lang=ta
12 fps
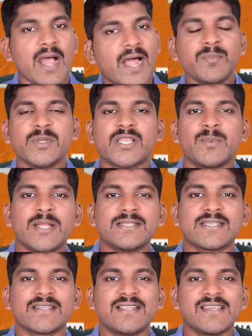அன்பு
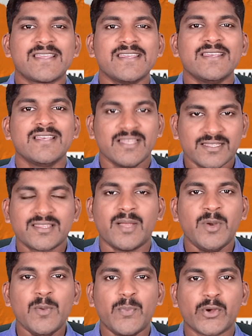தமிழஞ்சங்களுக்கு
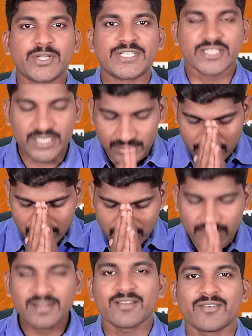தமிழ் பொக்கிஷத்தின்
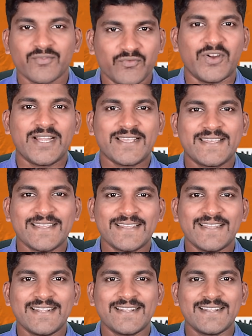
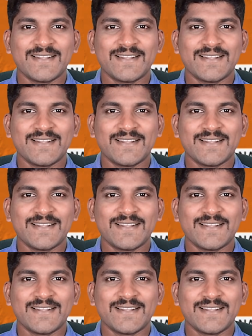வணக்கங்கள்